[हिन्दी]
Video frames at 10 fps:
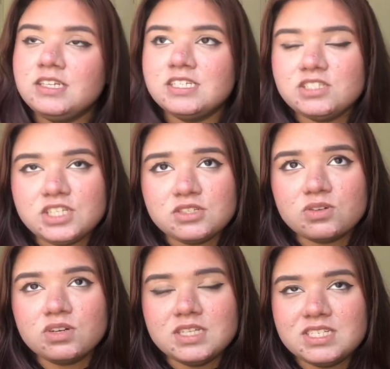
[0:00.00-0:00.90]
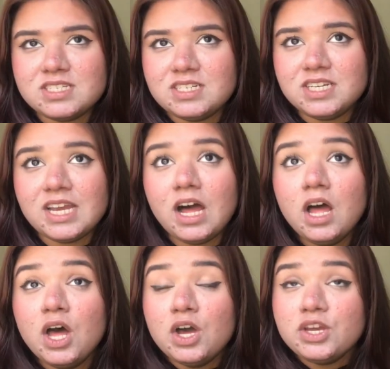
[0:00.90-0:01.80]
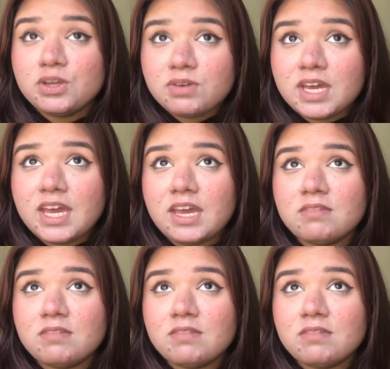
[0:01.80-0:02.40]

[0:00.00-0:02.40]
इस चीज़ को कंसिडर किया क्योंकि